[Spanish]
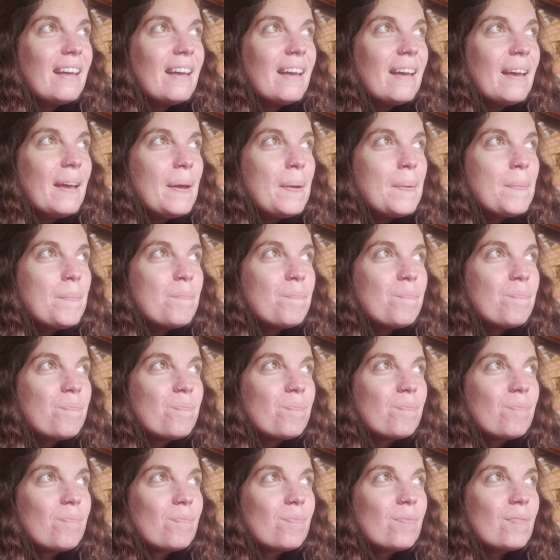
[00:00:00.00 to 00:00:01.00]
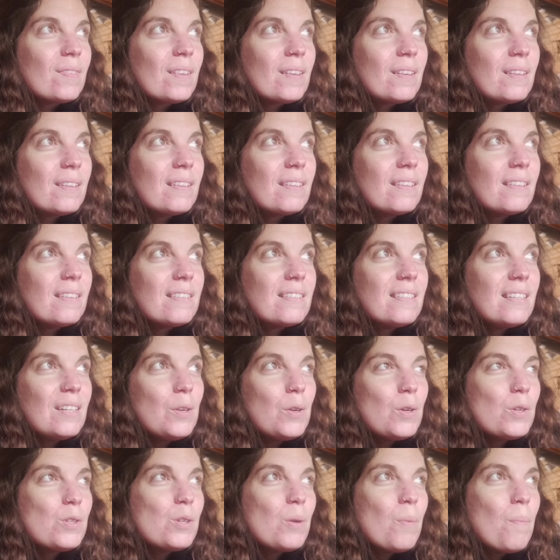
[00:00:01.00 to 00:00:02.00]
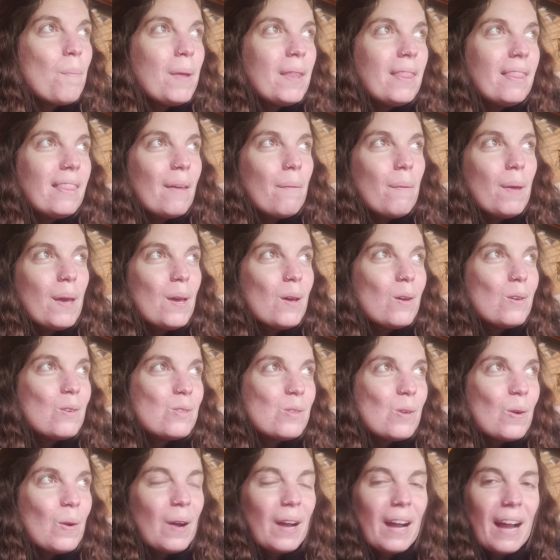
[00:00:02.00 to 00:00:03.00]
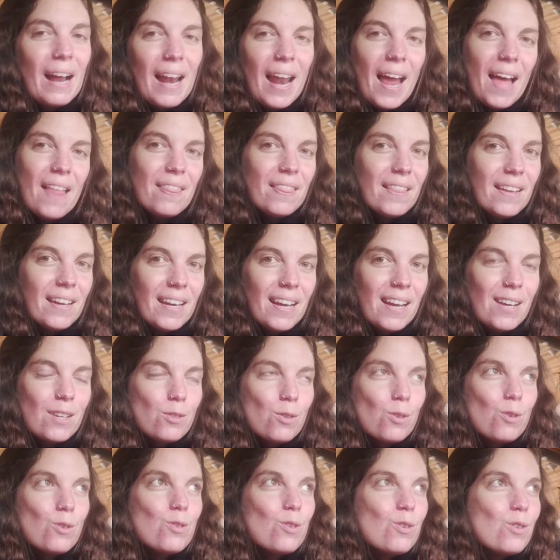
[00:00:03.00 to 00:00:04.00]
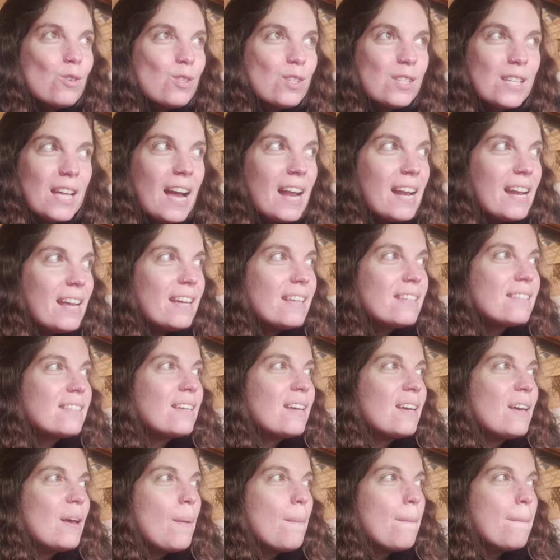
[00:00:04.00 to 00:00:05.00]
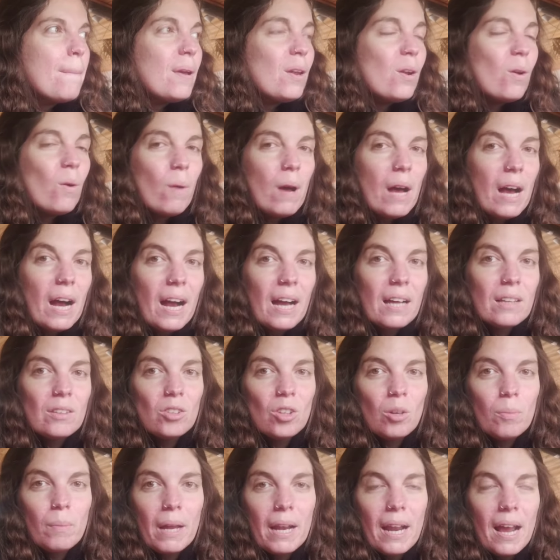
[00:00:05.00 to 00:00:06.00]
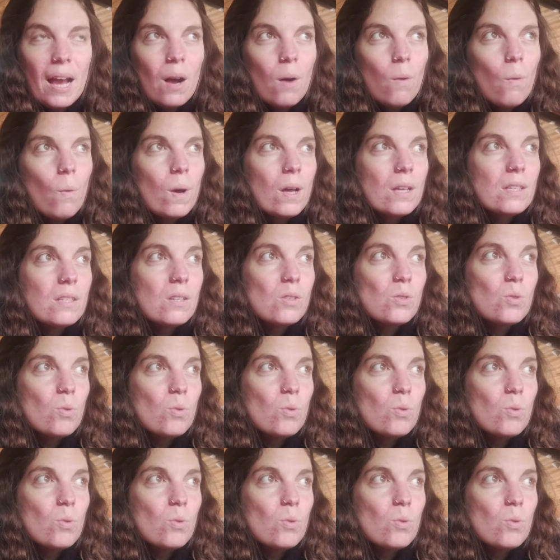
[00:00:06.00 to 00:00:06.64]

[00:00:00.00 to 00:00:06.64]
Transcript: Em, si no son venteveos, son calandrias o zorzales, pero bajan, toman agua, se